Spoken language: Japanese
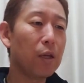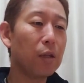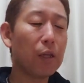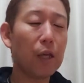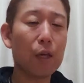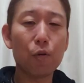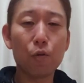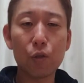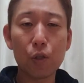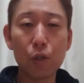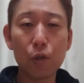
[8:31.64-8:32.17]

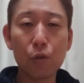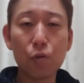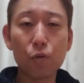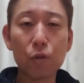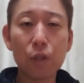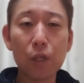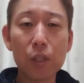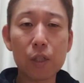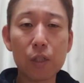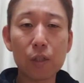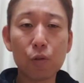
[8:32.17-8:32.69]

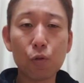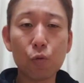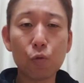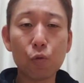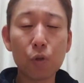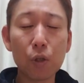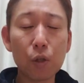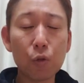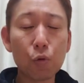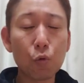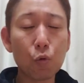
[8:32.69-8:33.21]
テクニックだし、そ
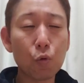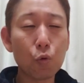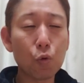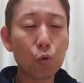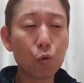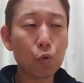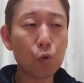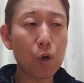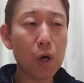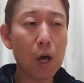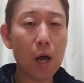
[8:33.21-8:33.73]
のね、そういう
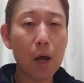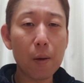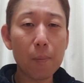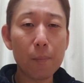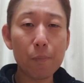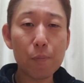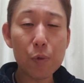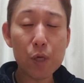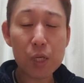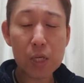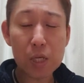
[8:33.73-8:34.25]
ことが
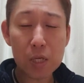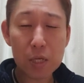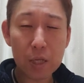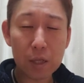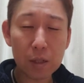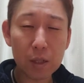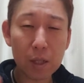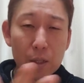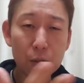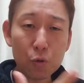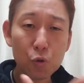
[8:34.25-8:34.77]

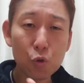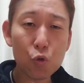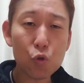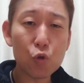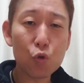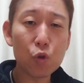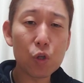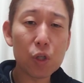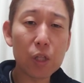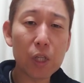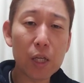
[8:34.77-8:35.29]
ミーシャさんと一
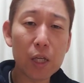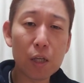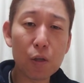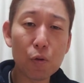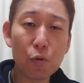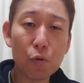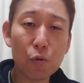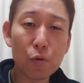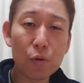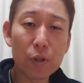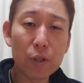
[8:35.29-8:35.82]
緒にでき
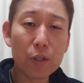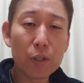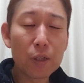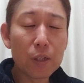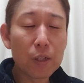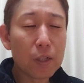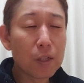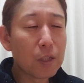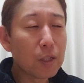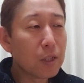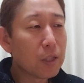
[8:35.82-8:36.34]
る。
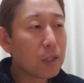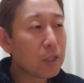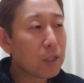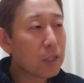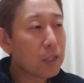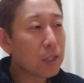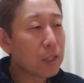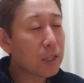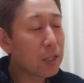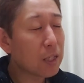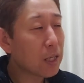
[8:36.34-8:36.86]

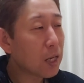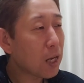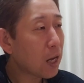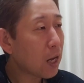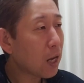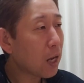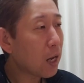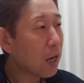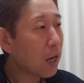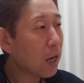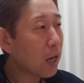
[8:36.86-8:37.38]
いやー、
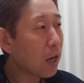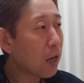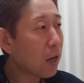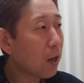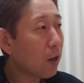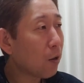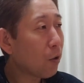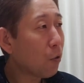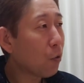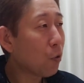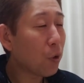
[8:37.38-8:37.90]

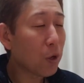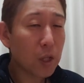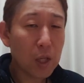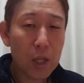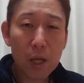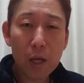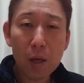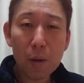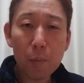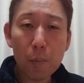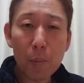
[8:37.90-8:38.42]
これ
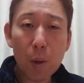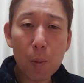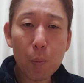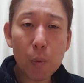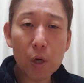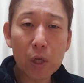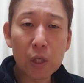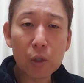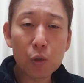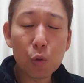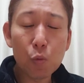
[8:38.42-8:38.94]
ね、まあ
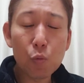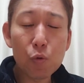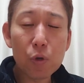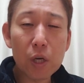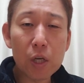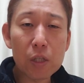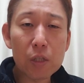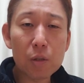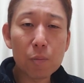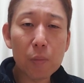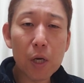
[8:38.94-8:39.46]
まあ一
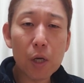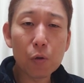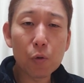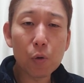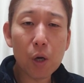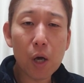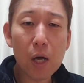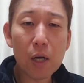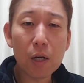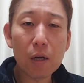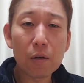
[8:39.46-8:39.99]
昔前の
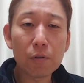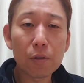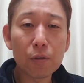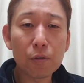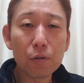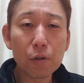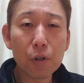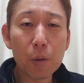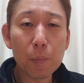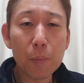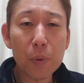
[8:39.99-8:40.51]
感覚で
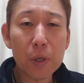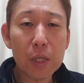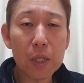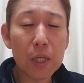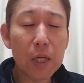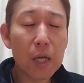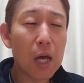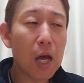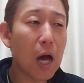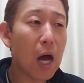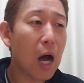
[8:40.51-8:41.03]
すけど、やっぱり
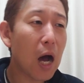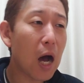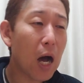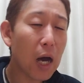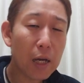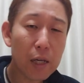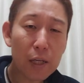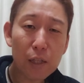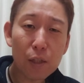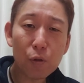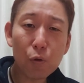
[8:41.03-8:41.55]

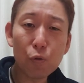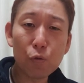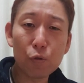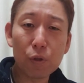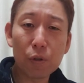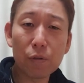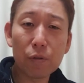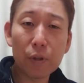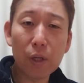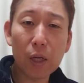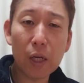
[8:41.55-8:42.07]
アイドル
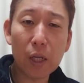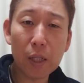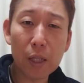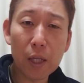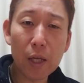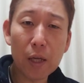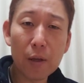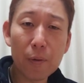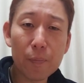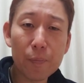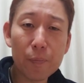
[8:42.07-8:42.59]
ですから
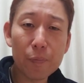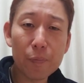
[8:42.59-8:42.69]
ね。